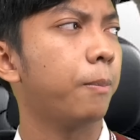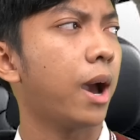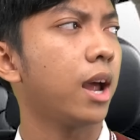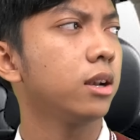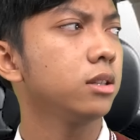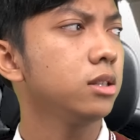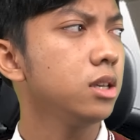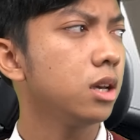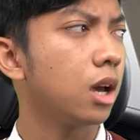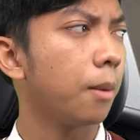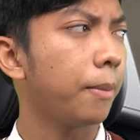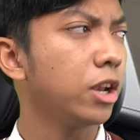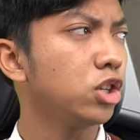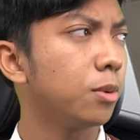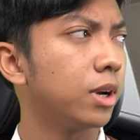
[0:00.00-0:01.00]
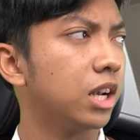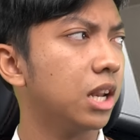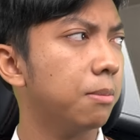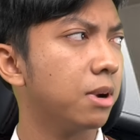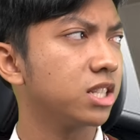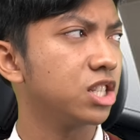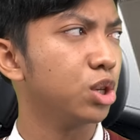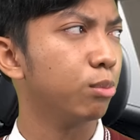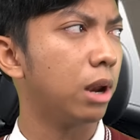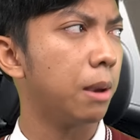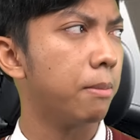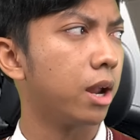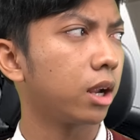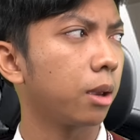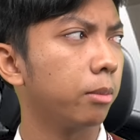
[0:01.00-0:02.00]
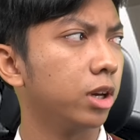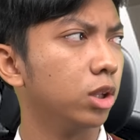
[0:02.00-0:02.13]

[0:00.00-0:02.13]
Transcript: Paham sih, ngapain coba delima senyum lebar kayak